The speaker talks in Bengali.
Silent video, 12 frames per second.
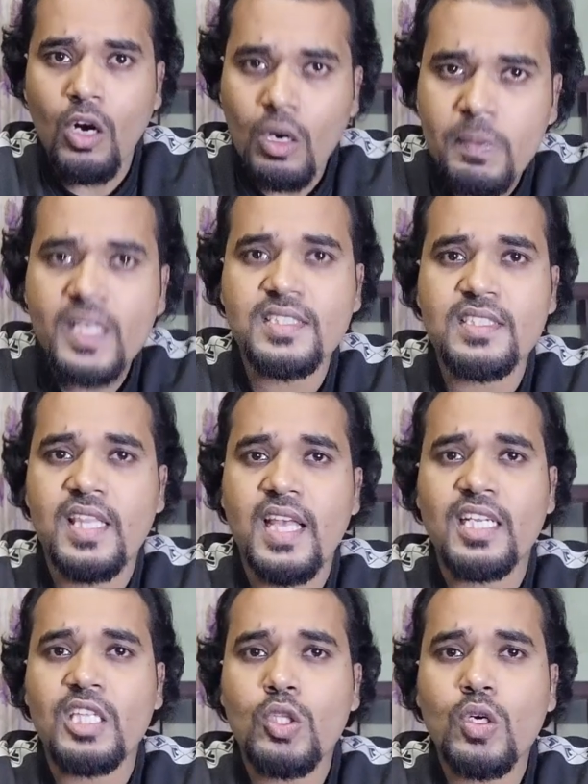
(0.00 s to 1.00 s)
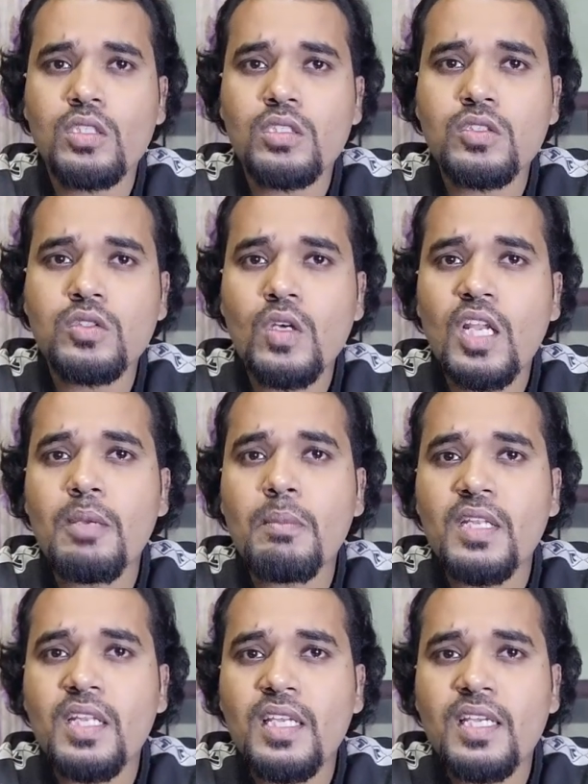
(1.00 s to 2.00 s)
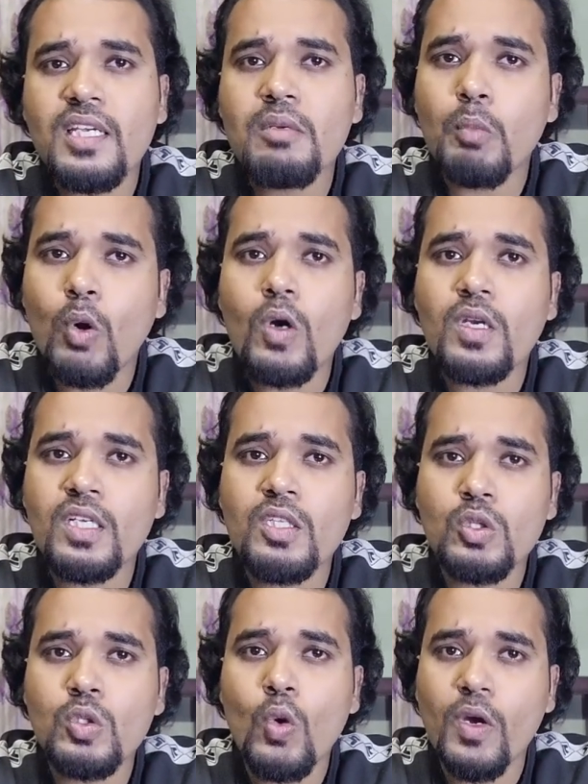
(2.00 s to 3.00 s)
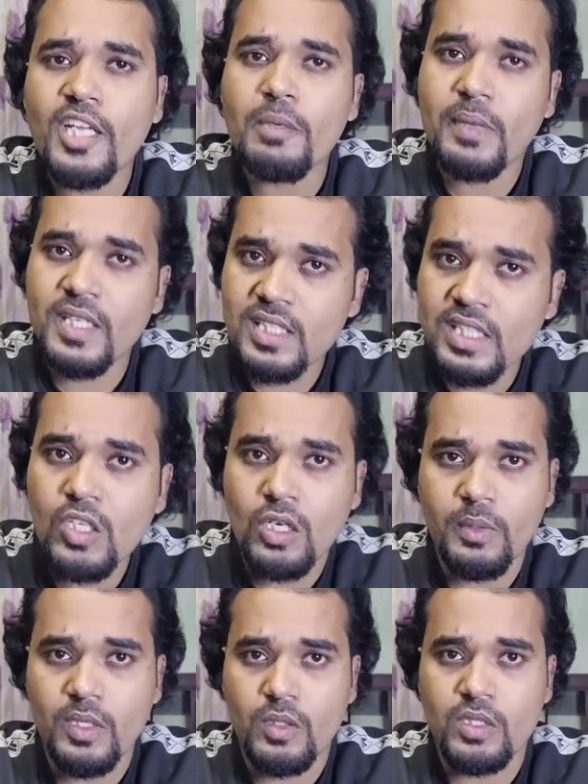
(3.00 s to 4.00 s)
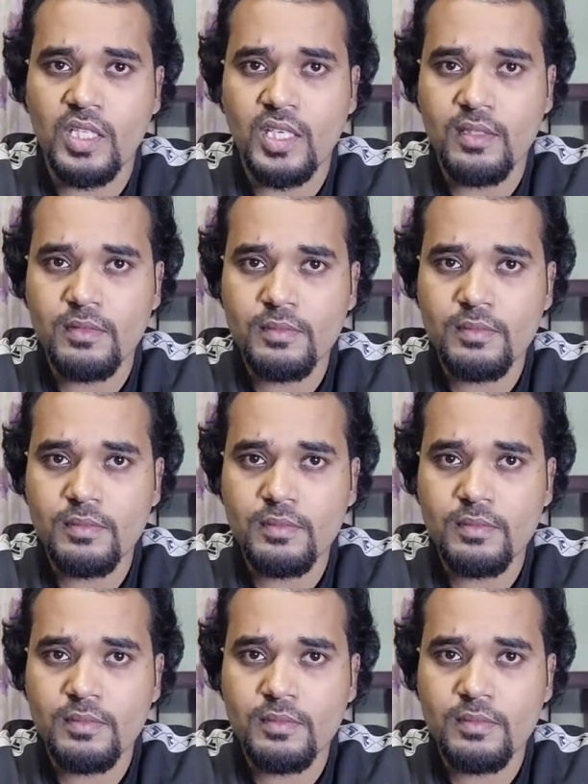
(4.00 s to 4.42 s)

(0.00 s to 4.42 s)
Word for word: অবভিয়াসলি একটা দশতলা বিল্ডিংয়ের ভর কিন্তু অনেক বেশিই হবার কথা